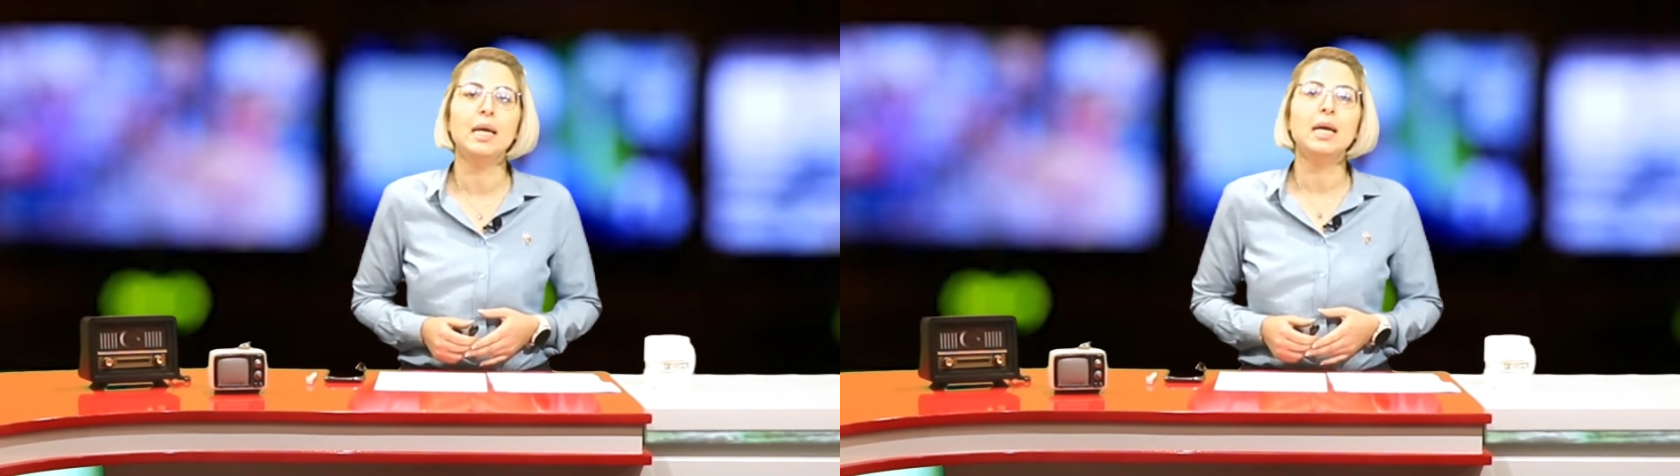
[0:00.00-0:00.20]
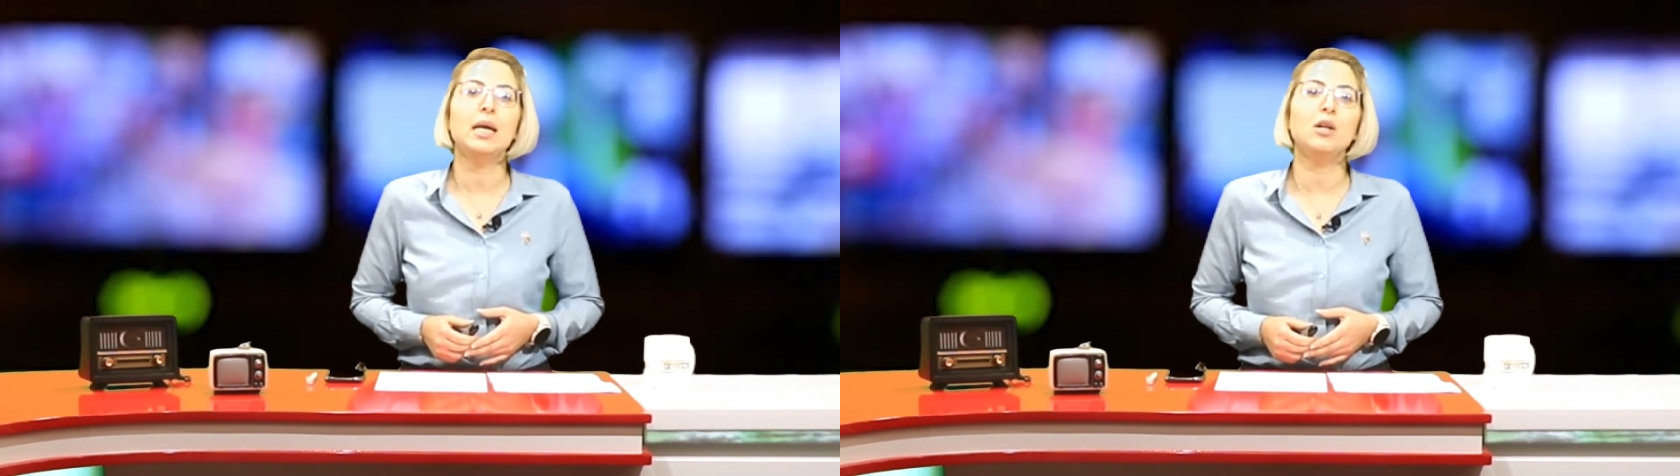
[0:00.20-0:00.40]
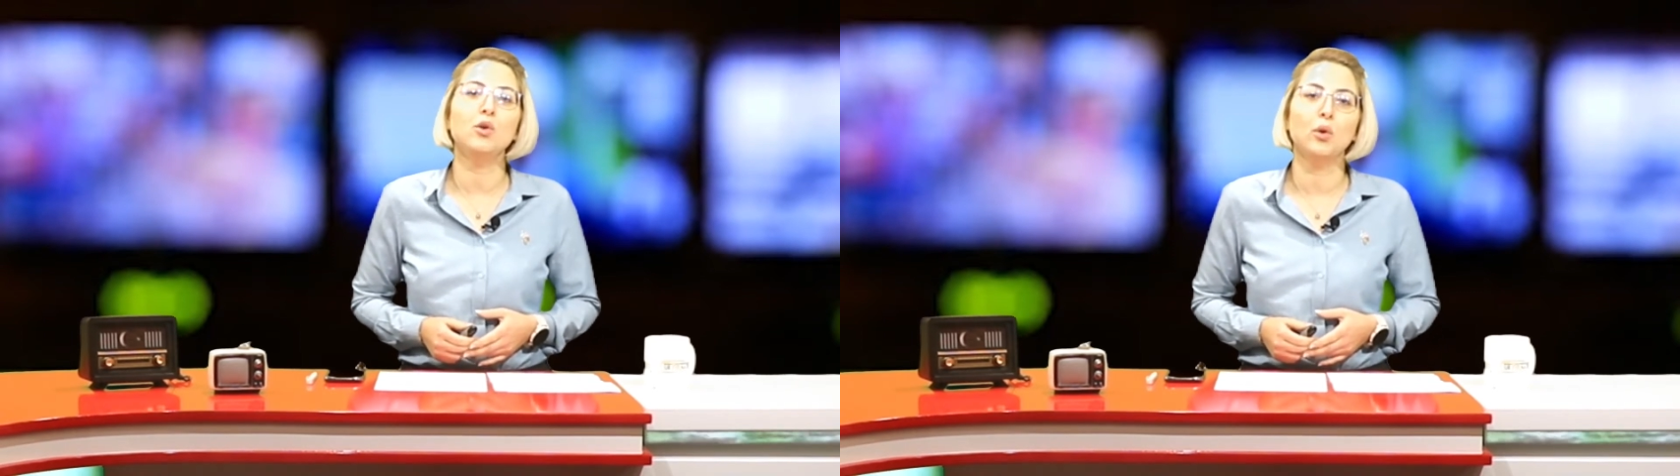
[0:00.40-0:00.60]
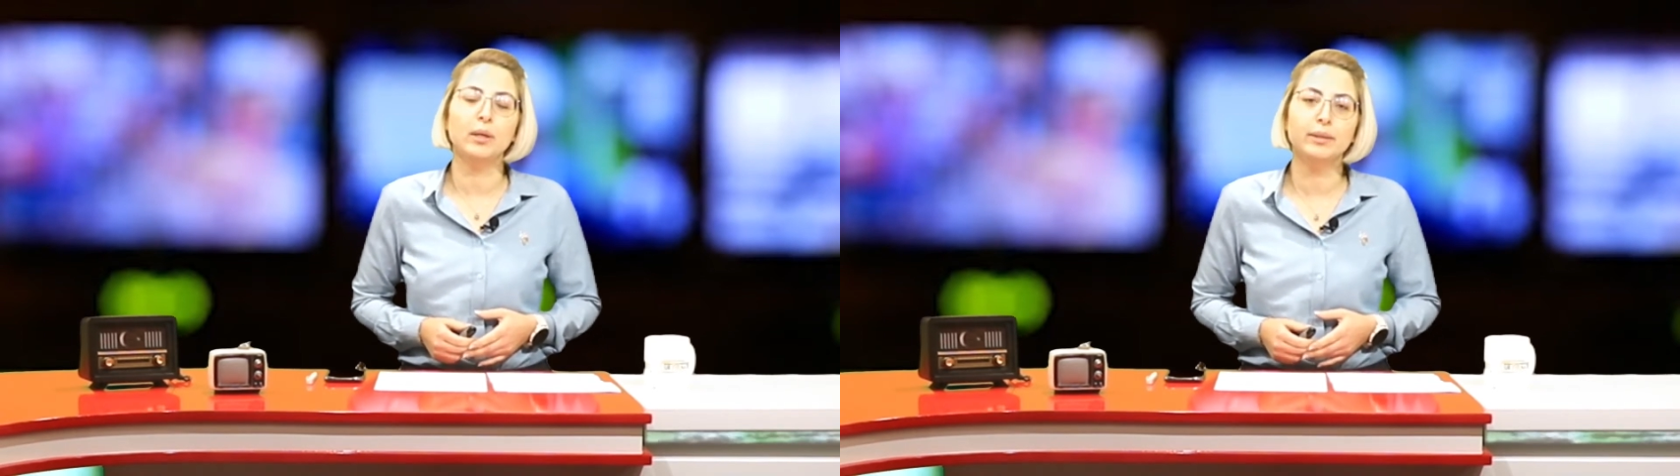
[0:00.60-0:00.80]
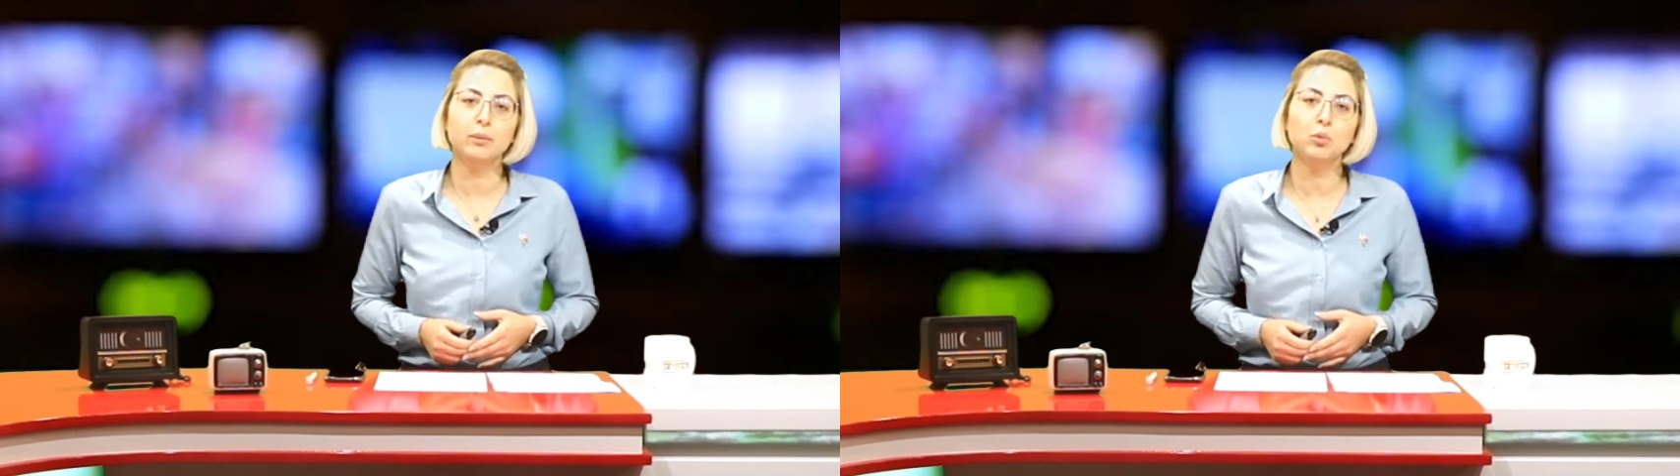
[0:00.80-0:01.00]
il
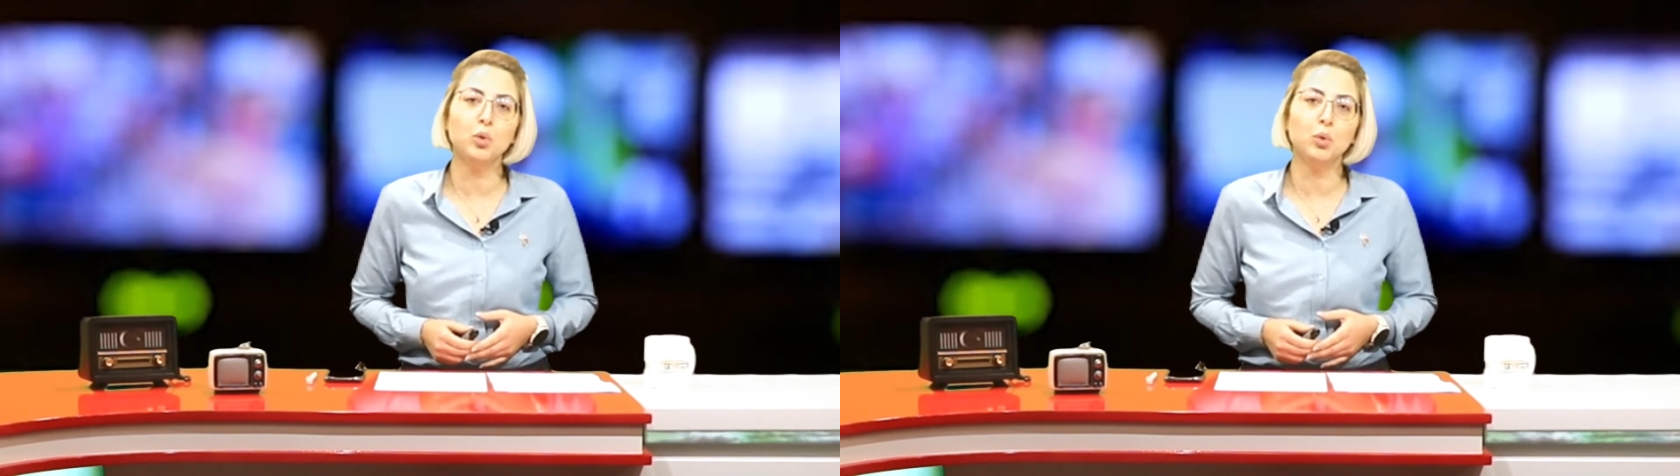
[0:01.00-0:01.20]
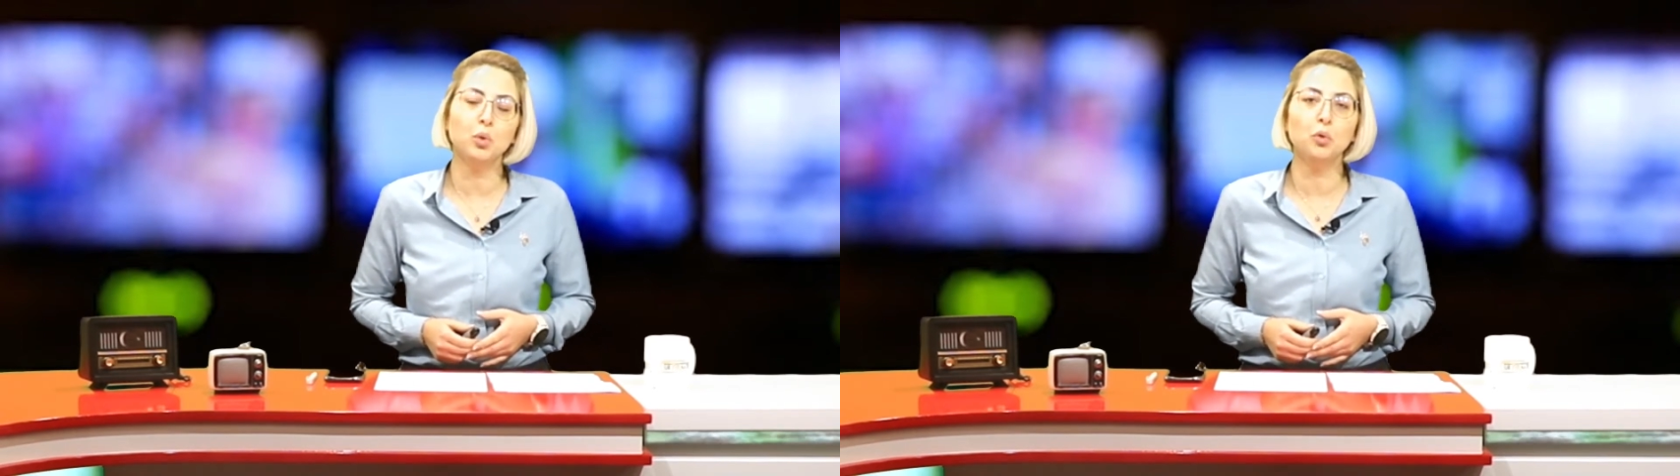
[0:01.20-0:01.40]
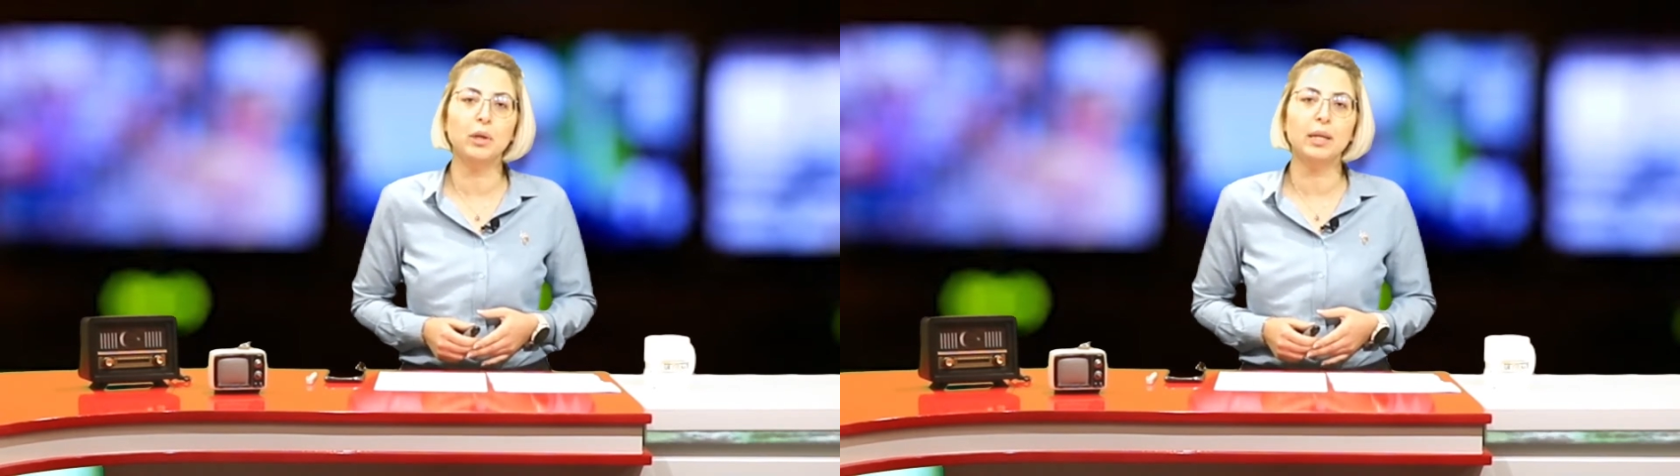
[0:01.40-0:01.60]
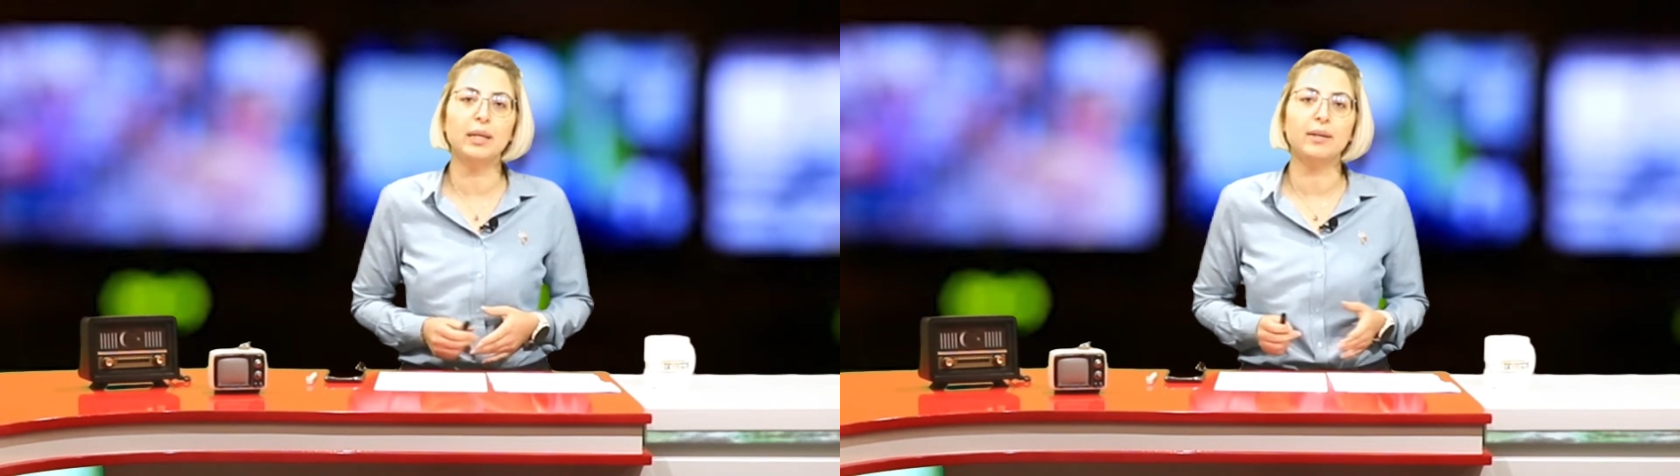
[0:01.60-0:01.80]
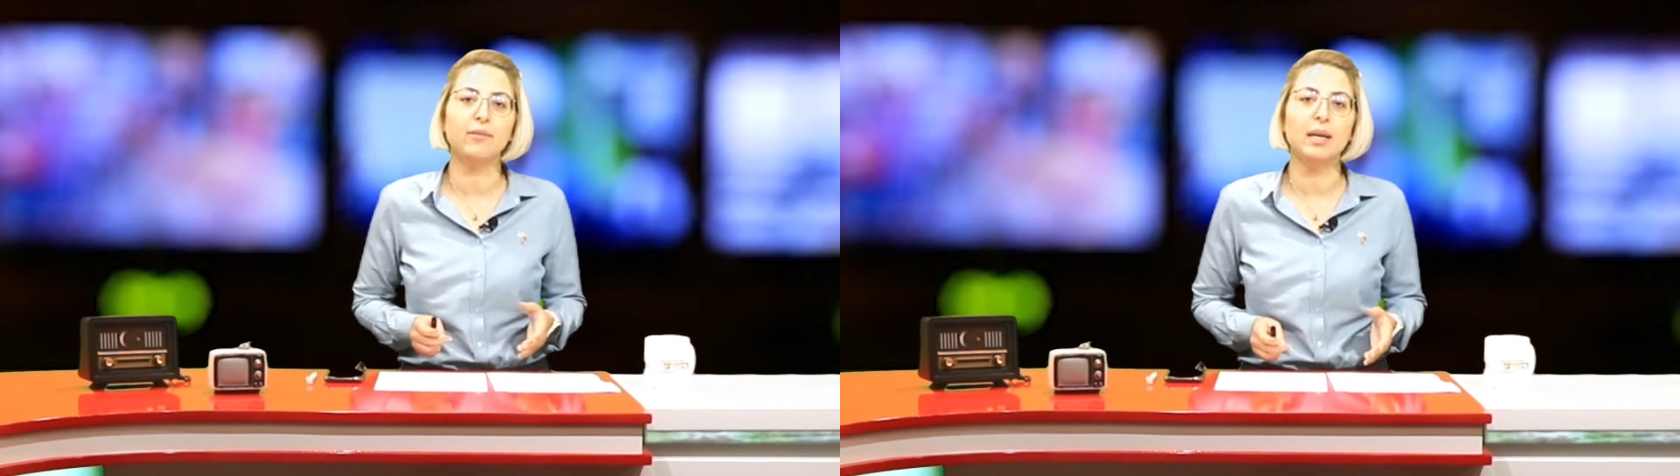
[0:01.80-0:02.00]
yönetim kurulu
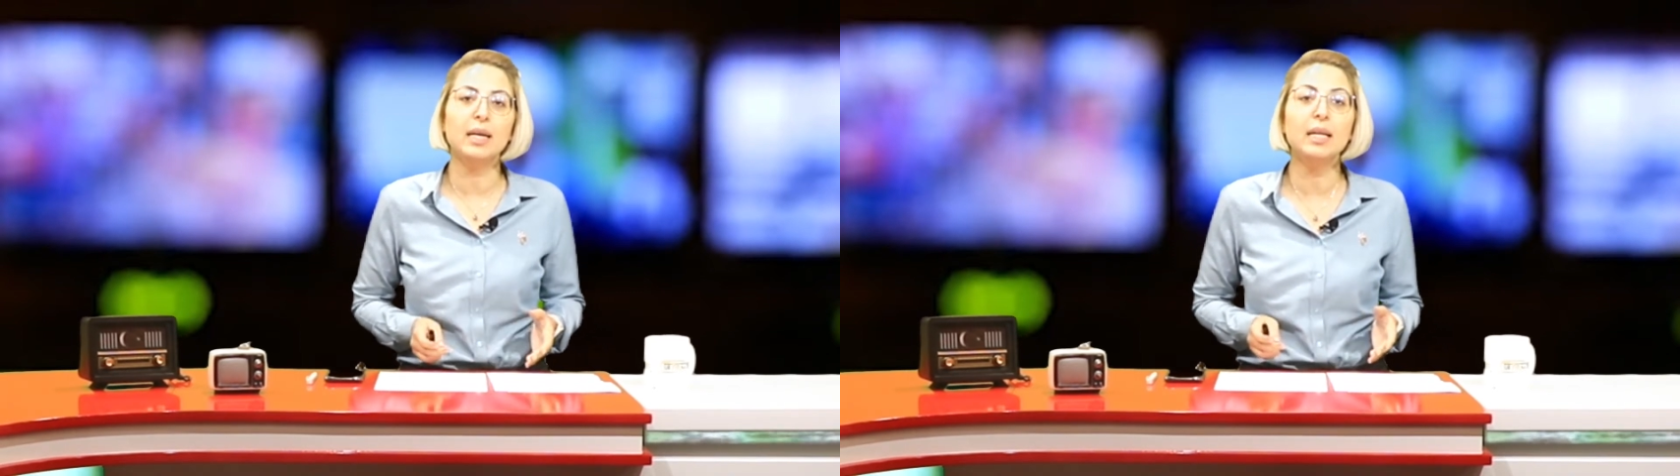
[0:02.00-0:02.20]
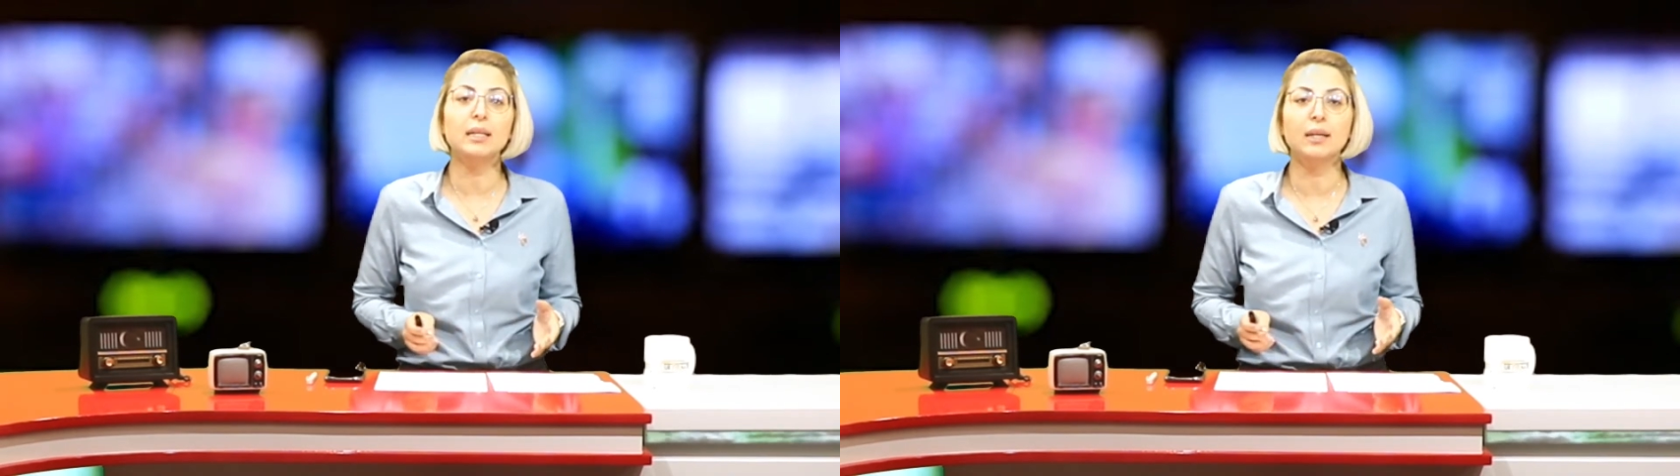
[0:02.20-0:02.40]
üyeleri ve il